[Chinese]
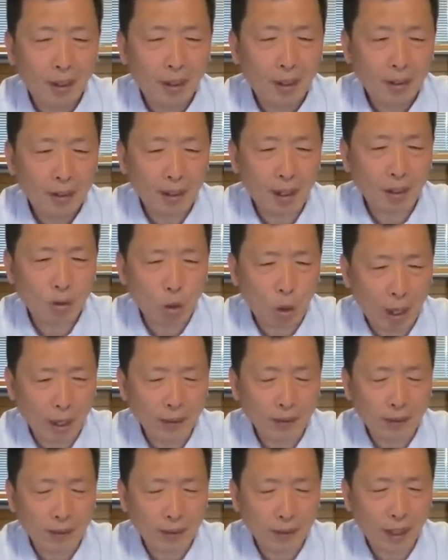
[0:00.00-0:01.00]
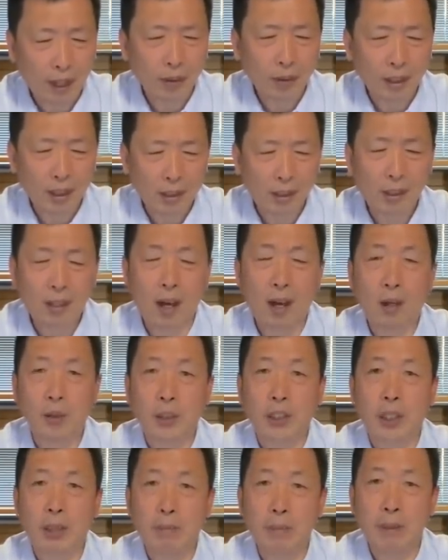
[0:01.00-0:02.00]
那庄子到底是
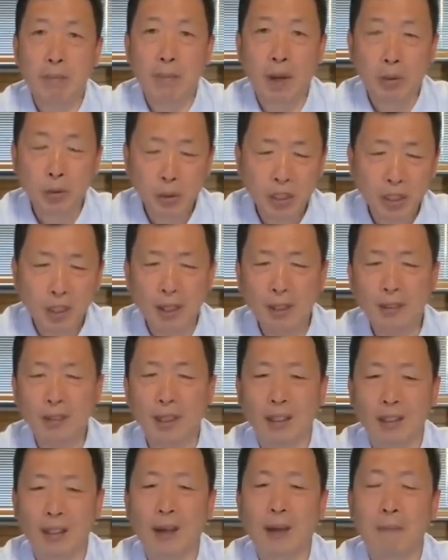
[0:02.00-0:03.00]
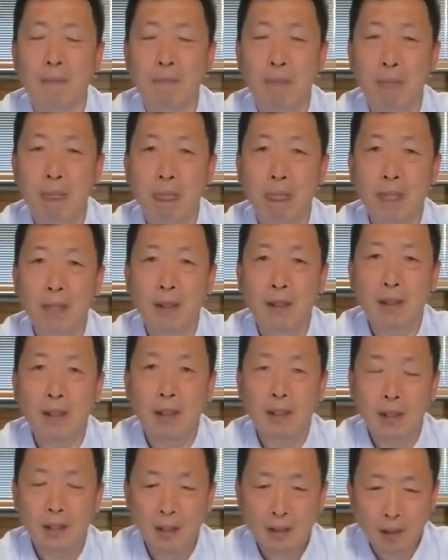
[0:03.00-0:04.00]
靠什么谋生的呢？
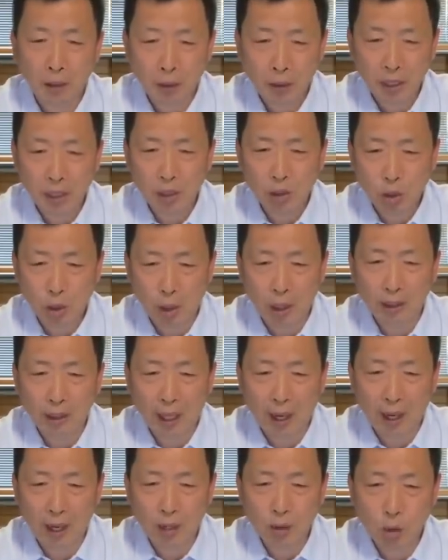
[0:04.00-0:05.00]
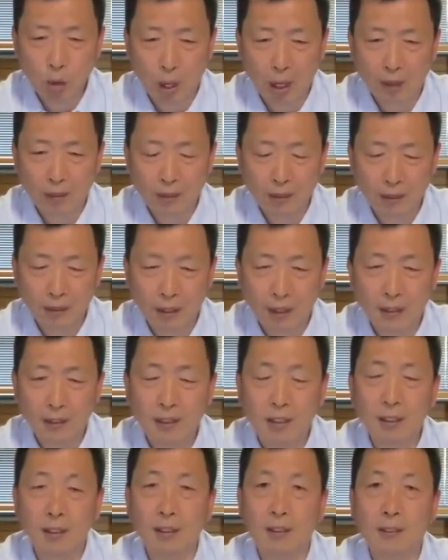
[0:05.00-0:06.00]
有一说呢，庄子
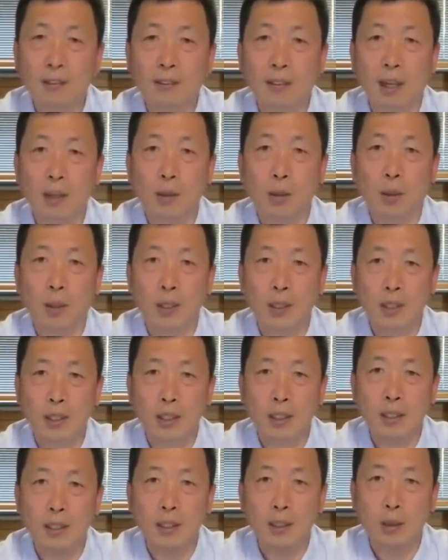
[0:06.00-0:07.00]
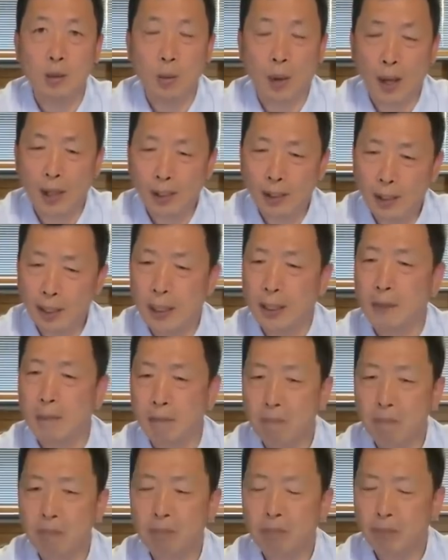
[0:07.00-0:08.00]
曾经当过七元吏，
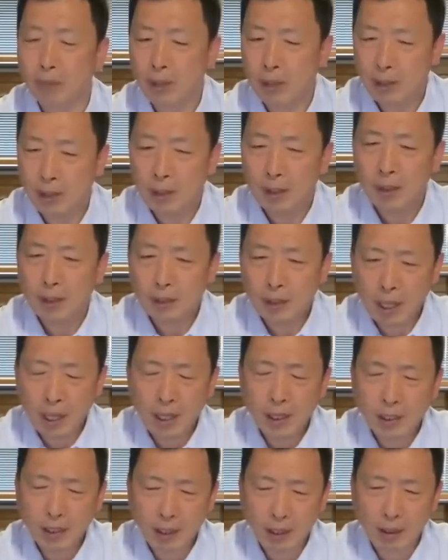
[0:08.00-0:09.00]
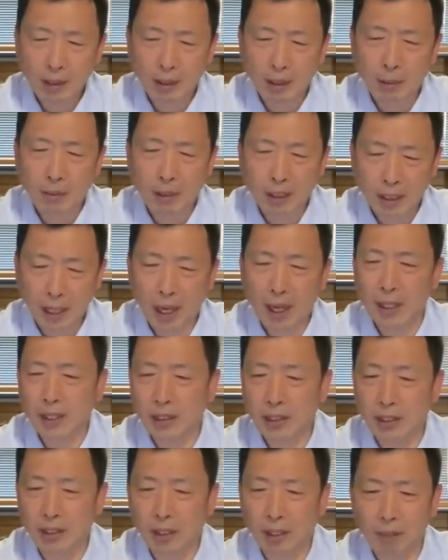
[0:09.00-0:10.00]
这是个什么
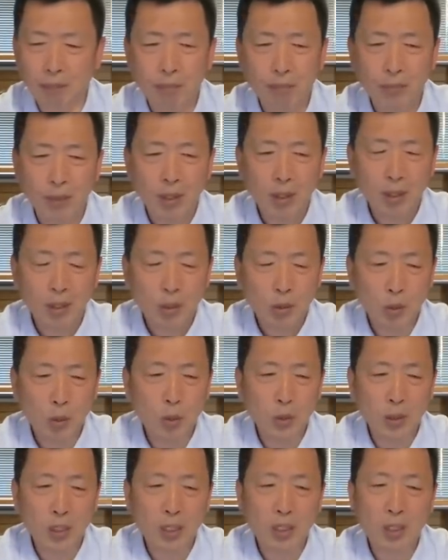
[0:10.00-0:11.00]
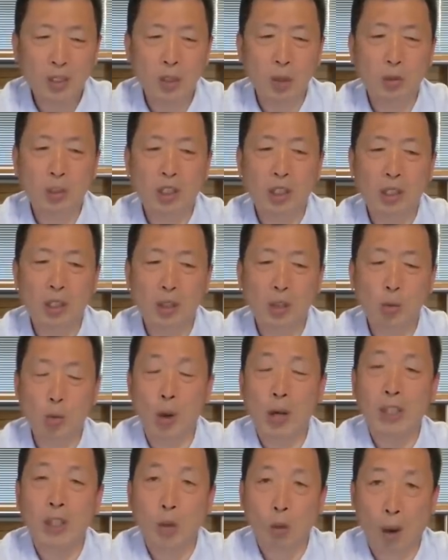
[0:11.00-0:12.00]
差事呢？估计就是个
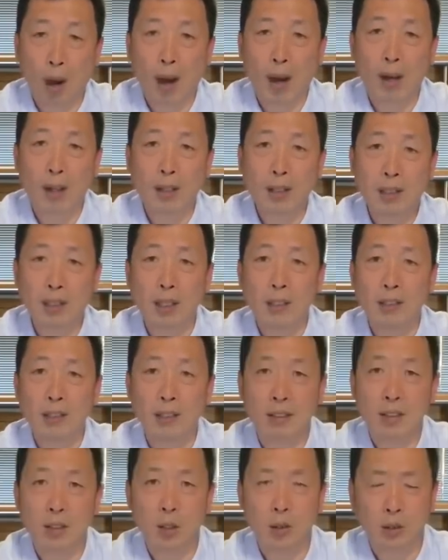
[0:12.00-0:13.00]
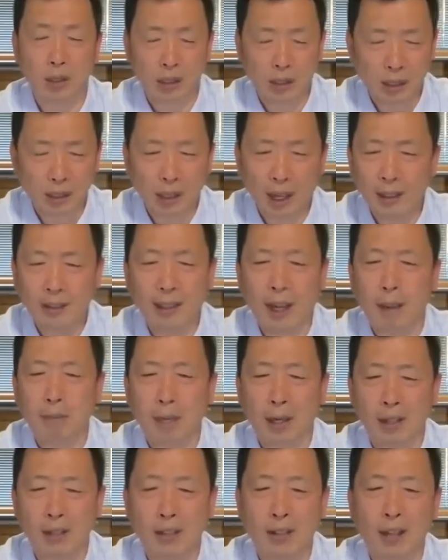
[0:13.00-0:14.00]
管理员甚至就是个看大
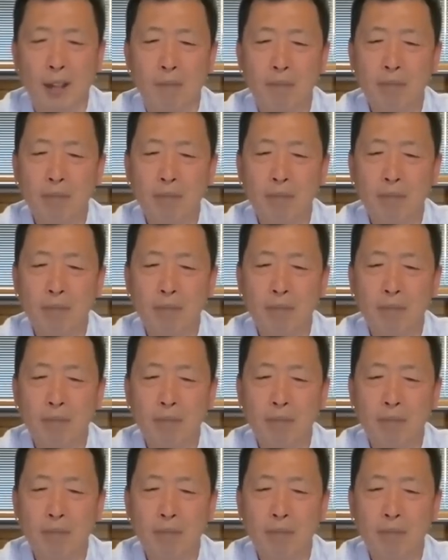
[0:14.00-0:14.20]
门的。